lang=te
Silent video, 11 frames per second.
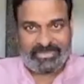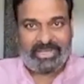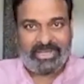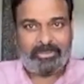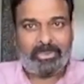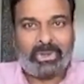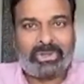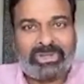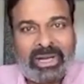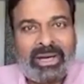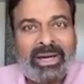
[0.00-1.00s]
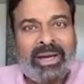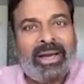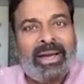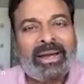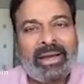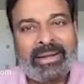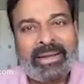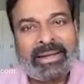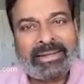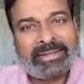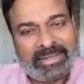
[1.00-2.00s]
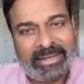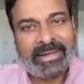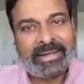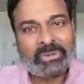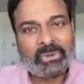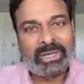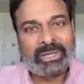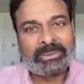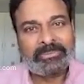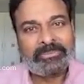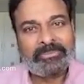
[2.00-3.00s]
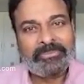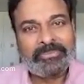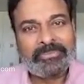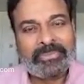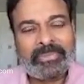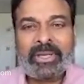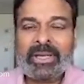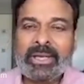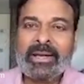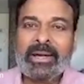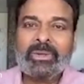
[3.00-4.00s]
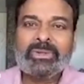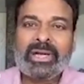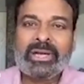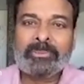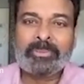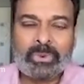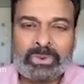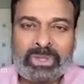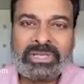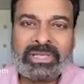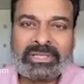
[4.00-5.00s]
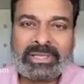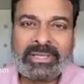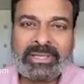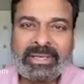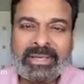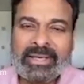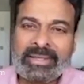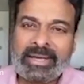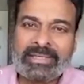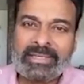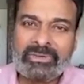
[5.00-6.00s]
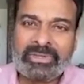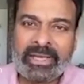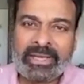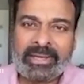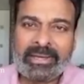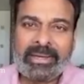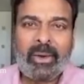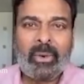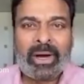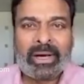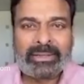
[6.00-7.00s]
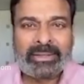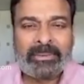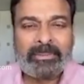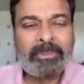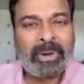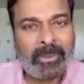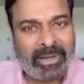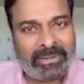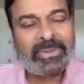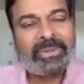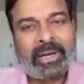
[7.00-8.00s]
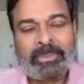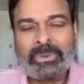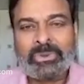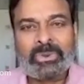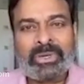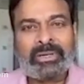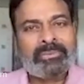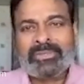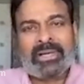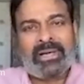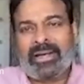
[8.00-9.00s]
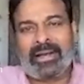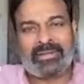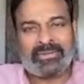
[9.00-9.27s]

ఈ బృహత్తర కార్యానికి శ్రీకారం చుట్టాడు ఈనాడు దాన్ని పూర్తి చేసి తన జీవితానికి ఒక అర్థం పరమార్థం కల్పించుకున్నాడు నిజంగా హ్యాడ్స్